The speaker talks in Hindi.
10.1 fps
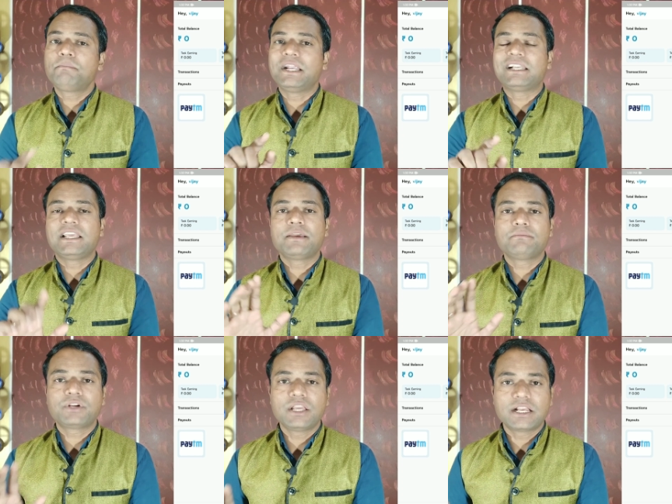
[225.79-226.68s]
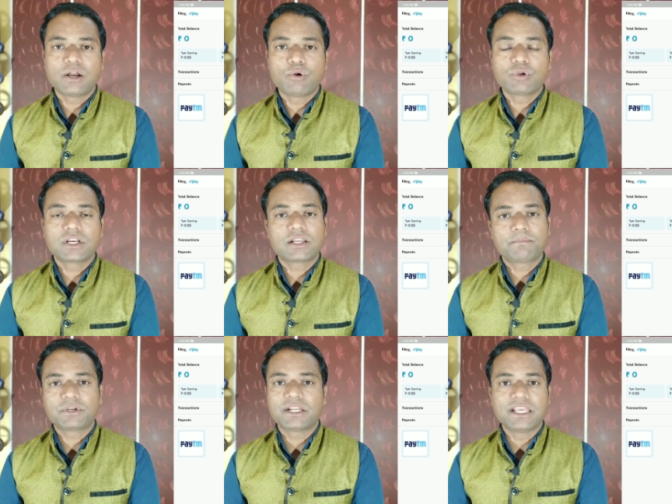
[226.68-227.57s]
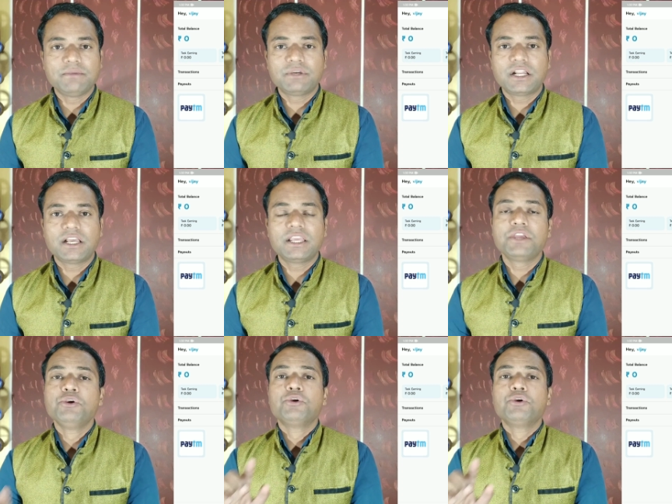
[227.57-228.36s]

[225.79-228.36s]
पेटीएम का अकाउंट अगर आपका नहीं बना है